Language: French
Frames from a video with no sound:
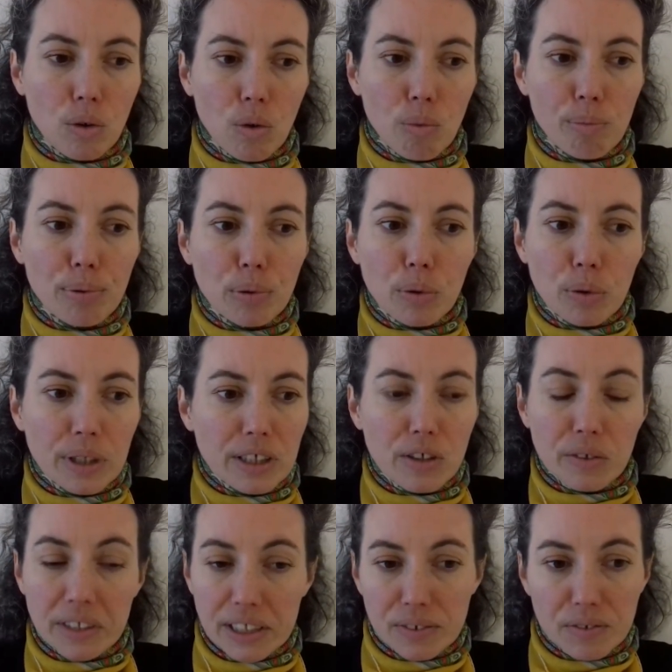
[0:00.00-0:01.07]
on peut
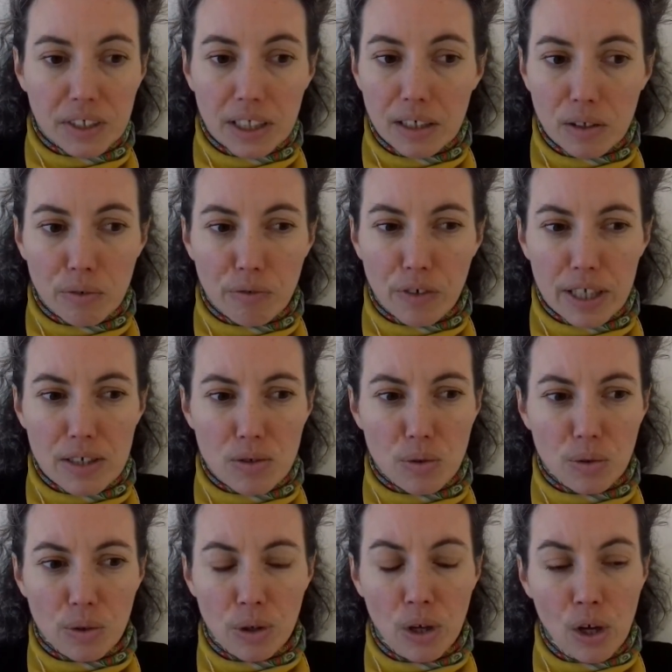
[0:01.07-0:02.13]
identifier en fait
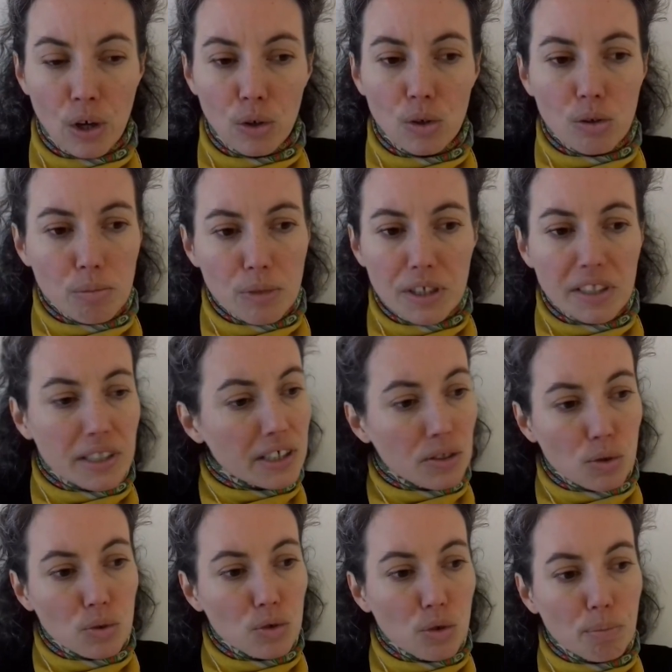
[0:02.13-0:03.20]
une
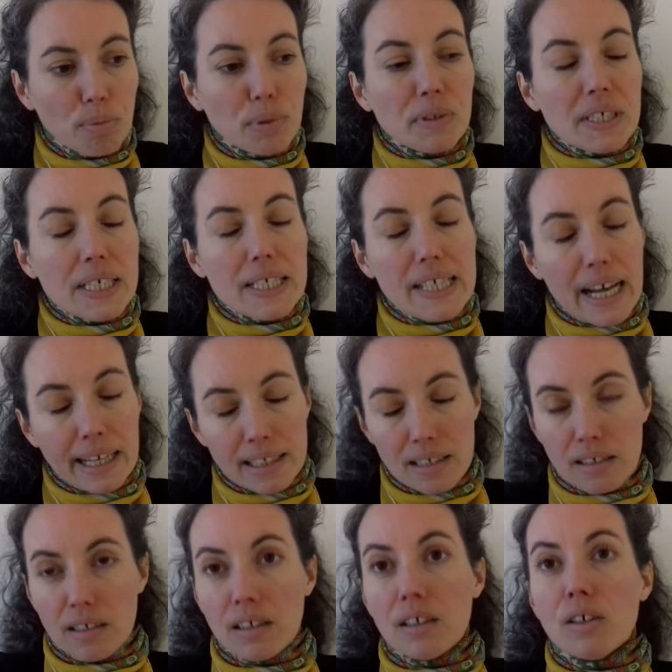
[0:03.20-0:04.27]
multitude de petits
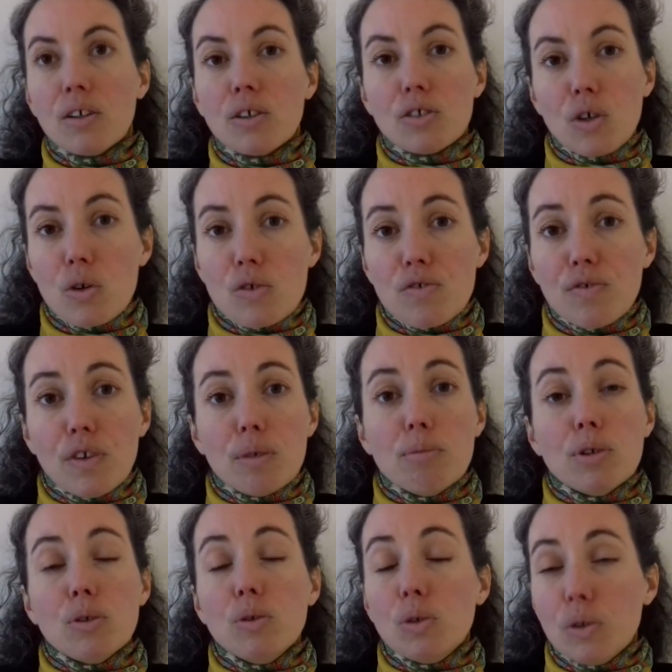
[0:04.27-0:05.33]
actes euh,
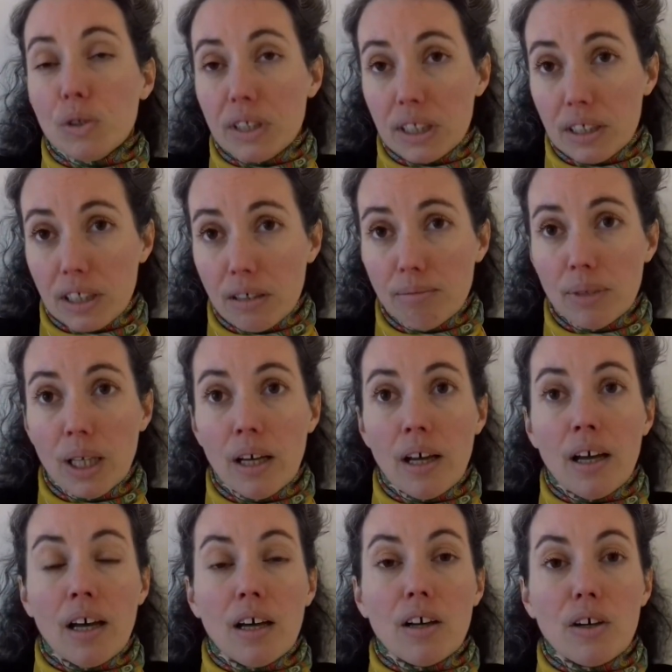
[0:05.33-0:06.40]
au quotidien,
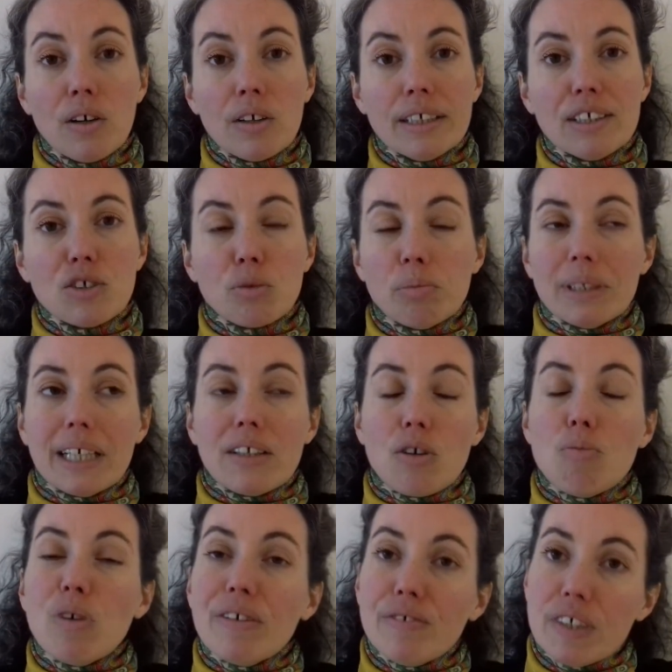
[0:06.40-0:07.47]
euh, qui sont
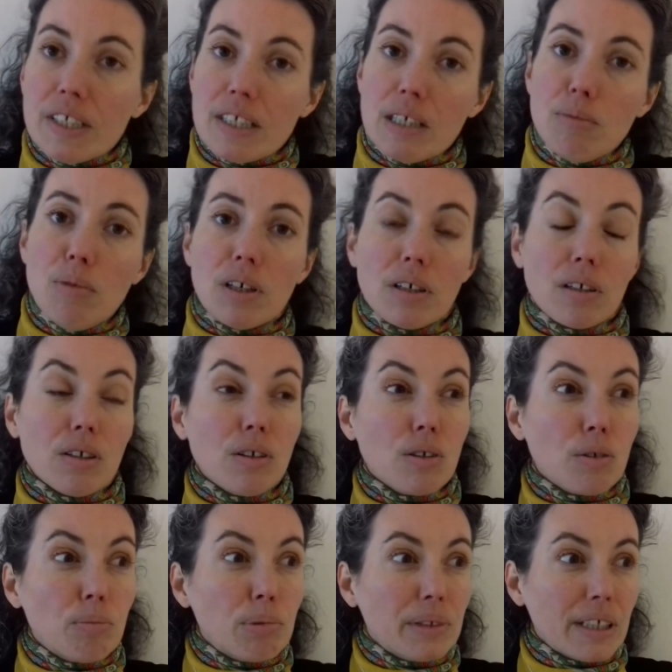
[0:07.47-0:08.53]
peut-être moins visibles,
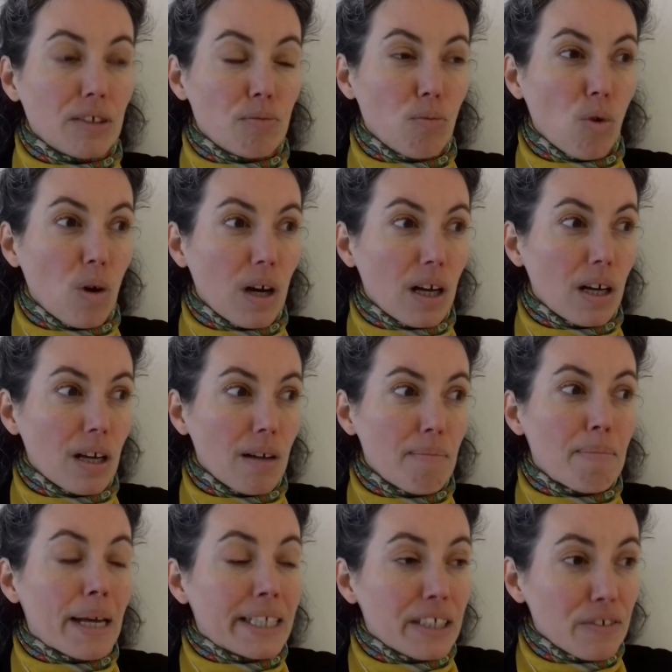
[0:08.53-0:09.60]
euh, peut-être moins
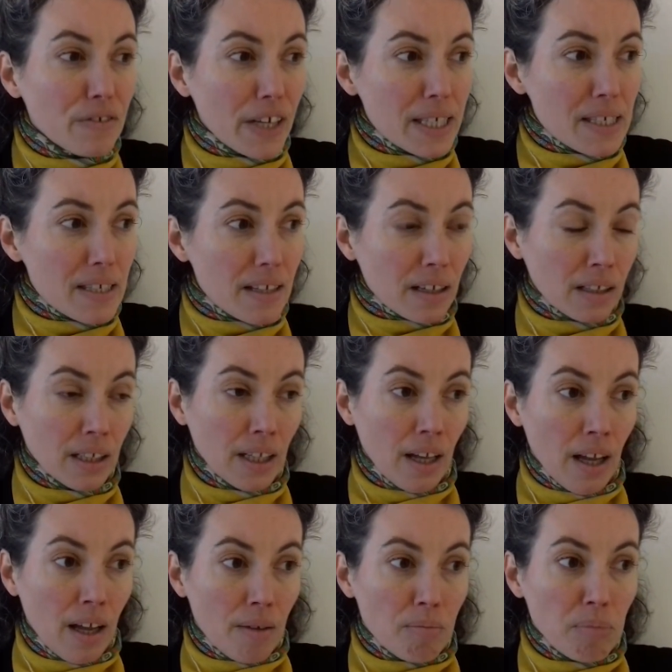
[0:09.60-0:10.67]
manifestes,
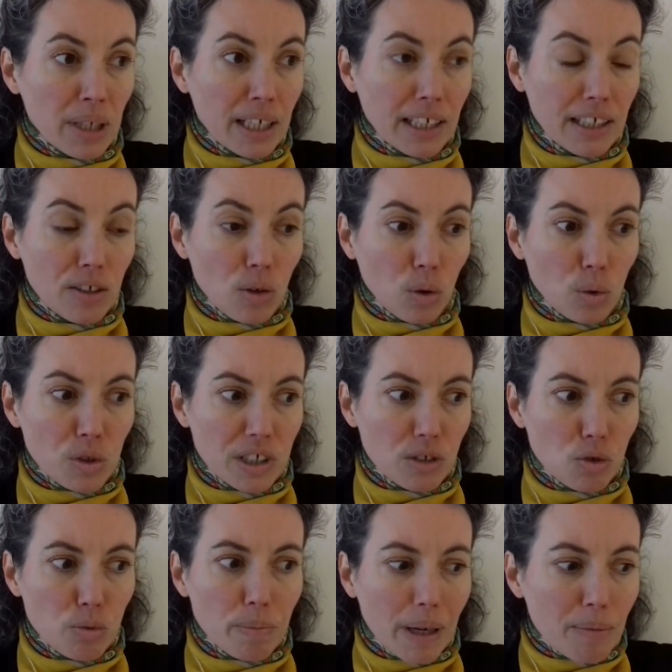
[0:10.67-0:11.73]
mais qui n'en
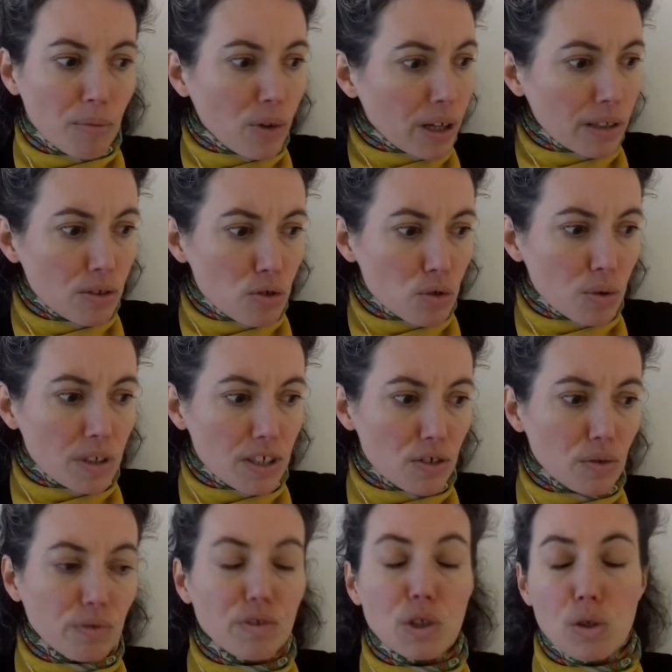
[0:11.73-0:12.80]
constituent pas moins une
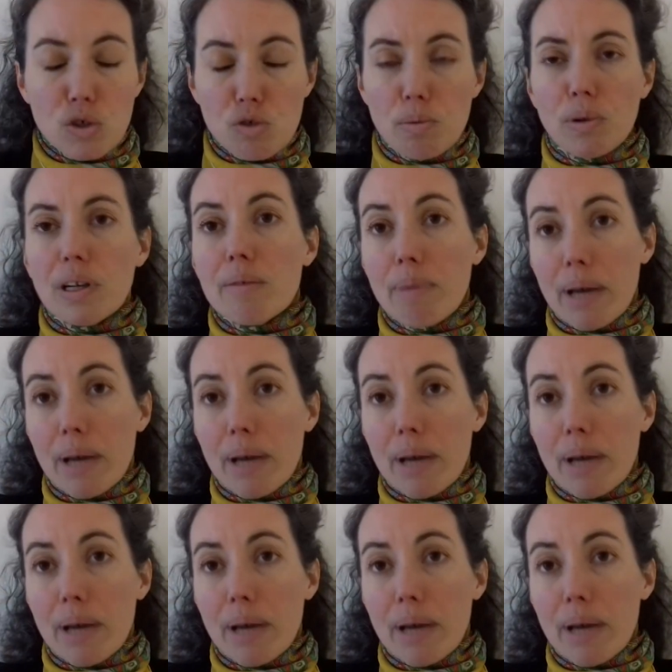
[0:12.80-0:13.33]
succession de violences pour les